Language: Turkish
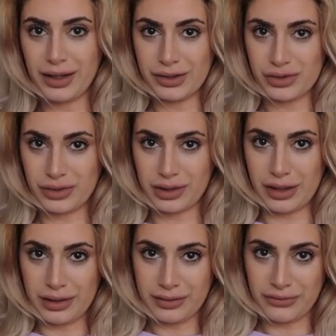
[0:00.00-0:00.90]
hani şu
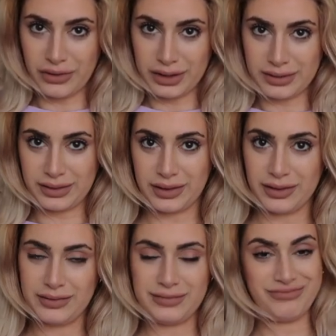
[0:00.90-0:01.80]
kadar
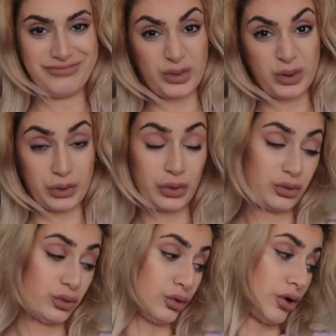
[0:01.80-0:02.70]
vatka o da
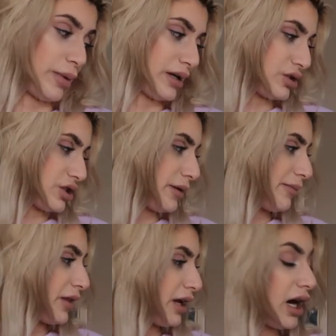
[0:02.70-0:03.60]
kötü duruyor bence.
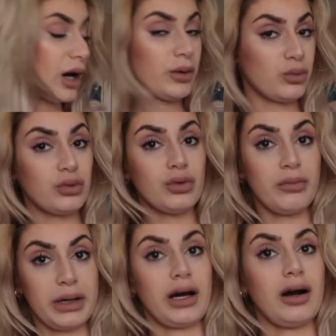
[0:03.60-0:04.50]
Ama
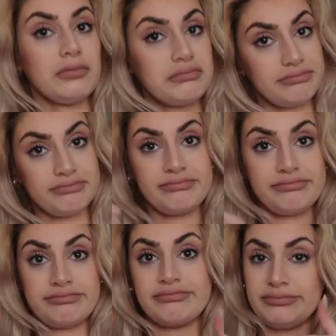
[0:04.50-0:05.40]
bu bayağı
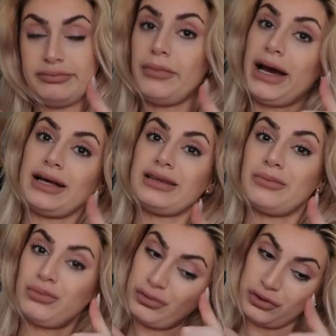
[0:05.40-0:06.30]

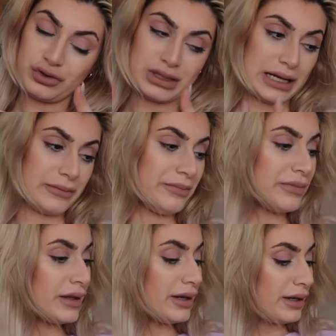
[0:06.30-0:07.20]
beğendim. Güzel.
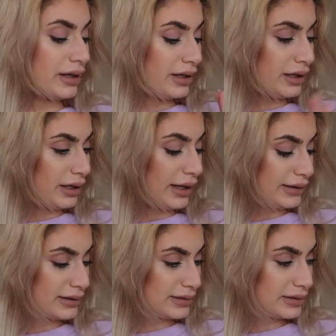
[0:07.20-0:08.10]

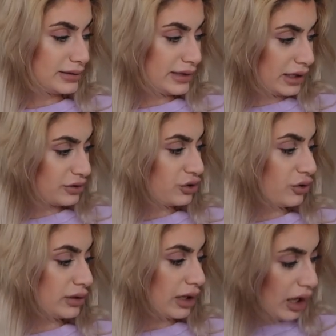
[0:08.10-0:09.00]
Evet.
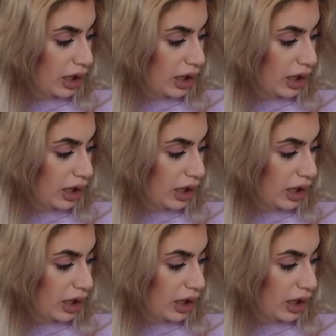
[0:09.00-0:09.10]
Trendyol'dan